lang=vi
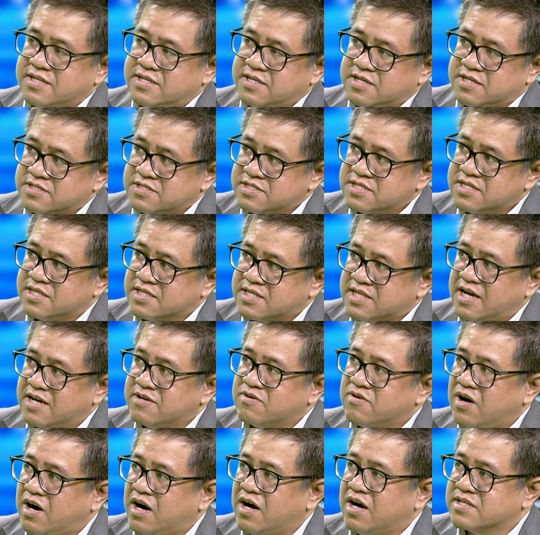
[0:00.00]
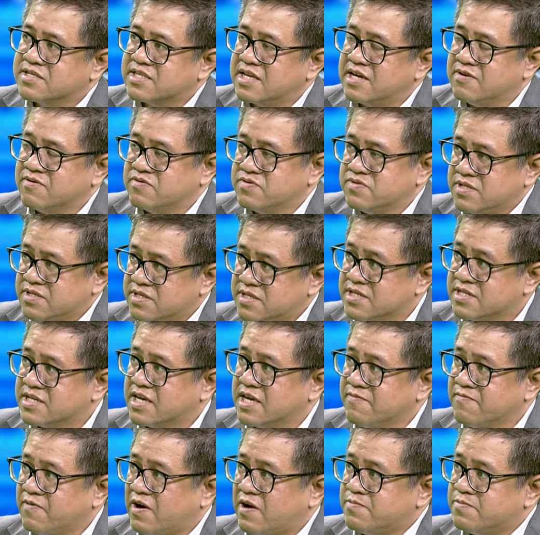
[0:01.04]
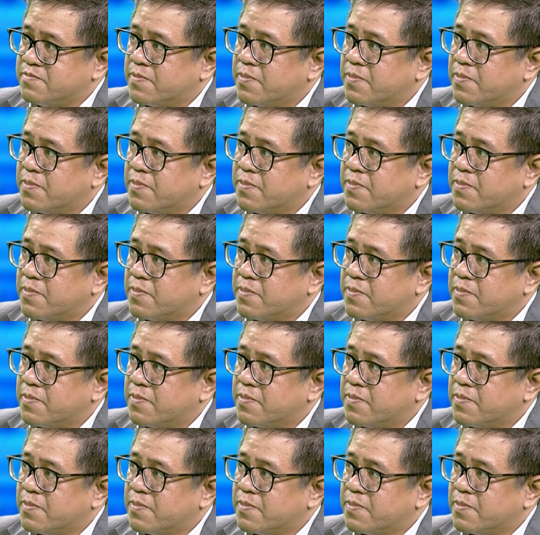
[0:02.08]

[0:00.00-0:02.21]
trưởng kinh tế của họ theo như kỳ vọng.